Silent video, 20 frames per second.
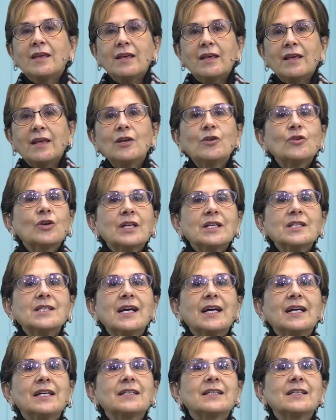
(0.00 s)
È
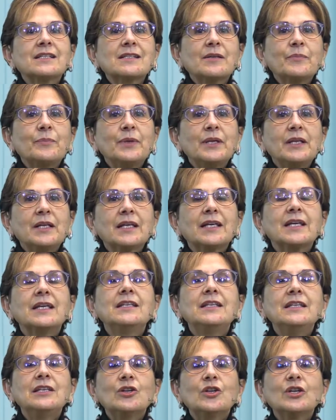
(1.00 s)
incoraggiante sapere
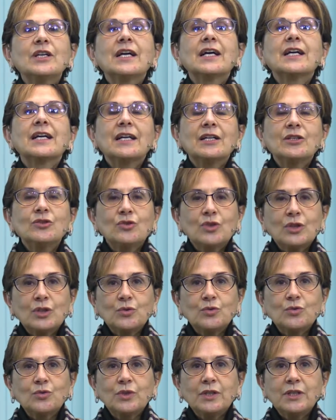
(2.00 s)
che Dio è accanto a
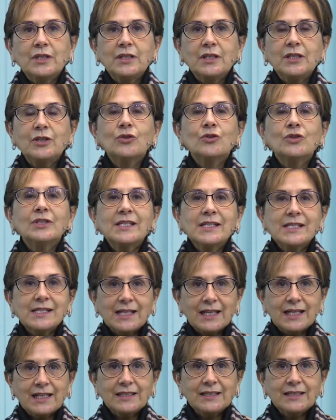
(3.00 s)
noi in ogni
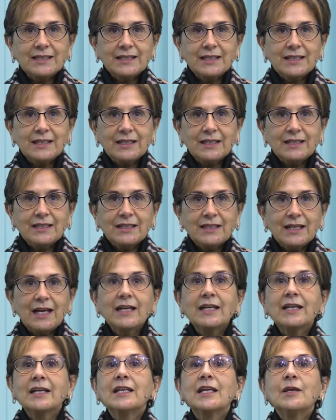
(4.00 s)
istante,
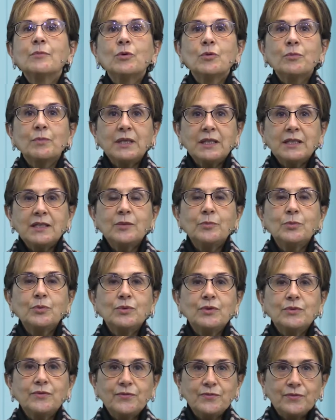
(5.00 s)
anche nei momenti
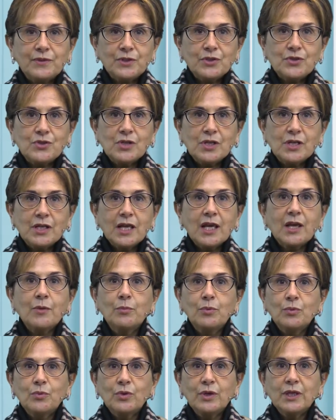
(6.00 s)
più difficili e
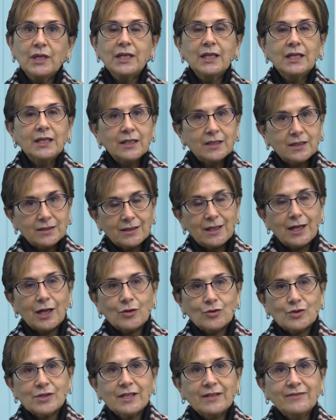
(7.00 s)
bui della
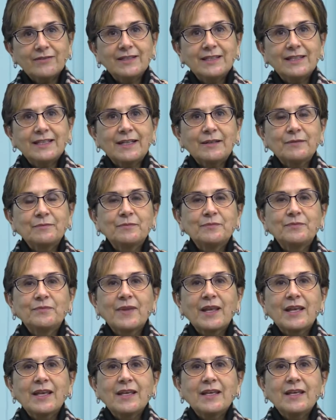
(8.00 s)
nostra vita.
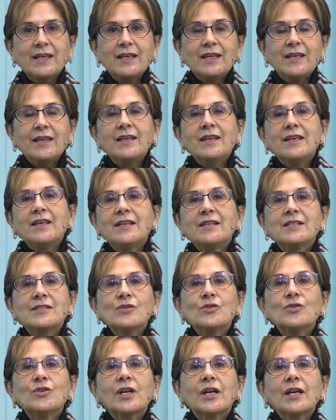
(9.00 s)
Il
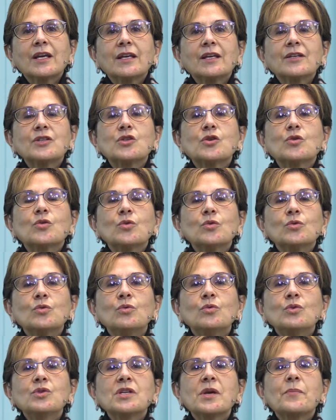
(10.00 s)
Signore ci
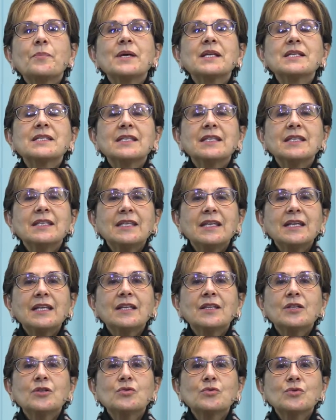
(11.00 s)
conduce per
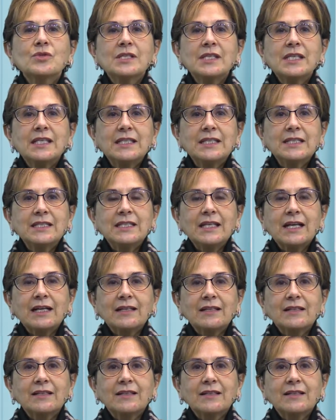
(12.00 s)
sentieri di giustizia.